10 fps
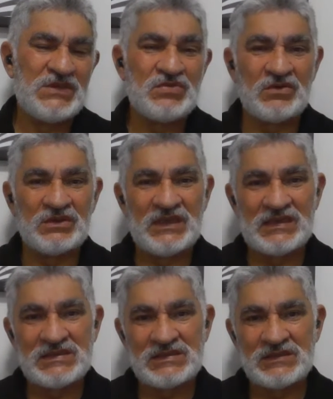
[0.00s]
Isso
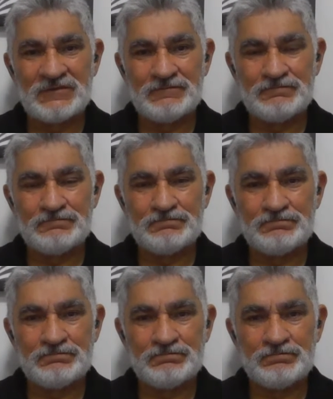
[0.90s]
acontece?
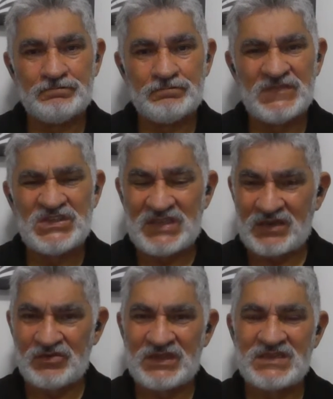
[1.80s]

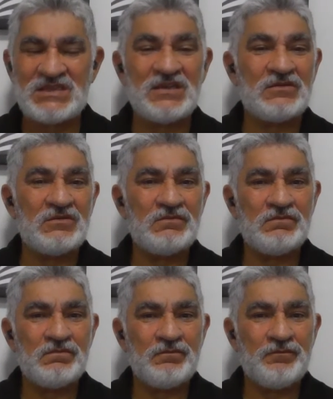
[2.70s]
Está acontecendo?
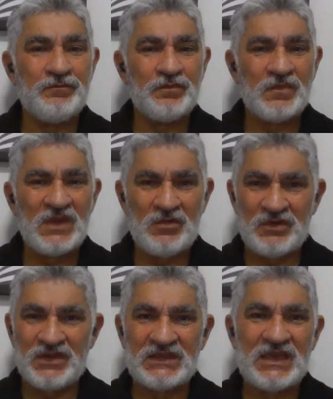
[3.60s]
É
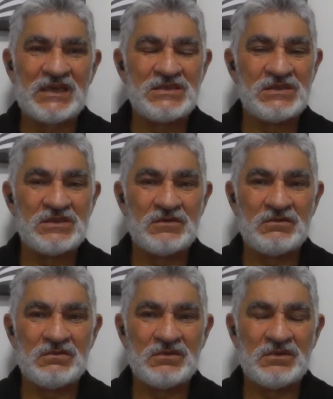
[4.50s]
uma verdade?
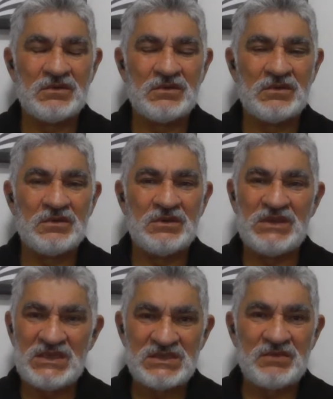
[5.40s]

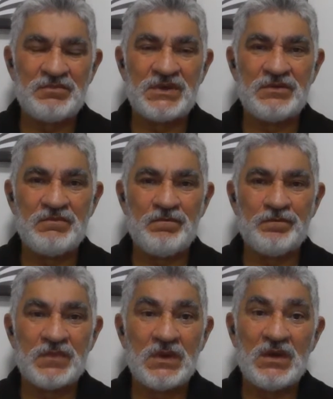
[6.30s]
Nem sempre.
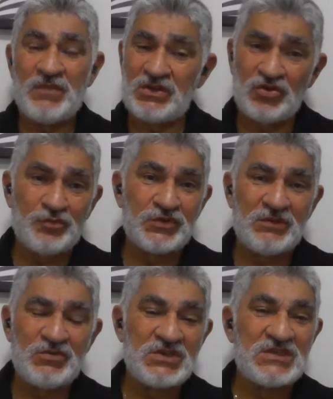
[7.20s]
Mas nós não
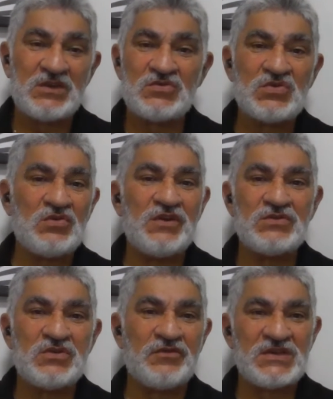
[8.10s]
podemos dizer que os
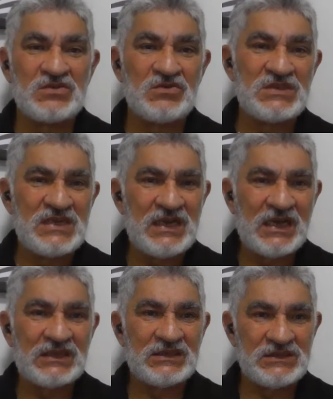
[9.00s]
governos só fazem coisas
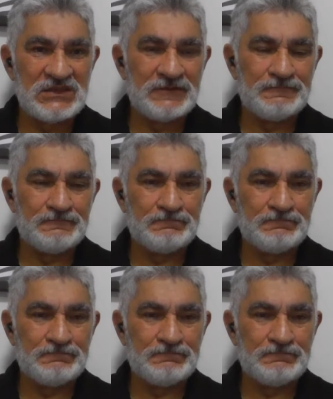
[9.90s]
erradas.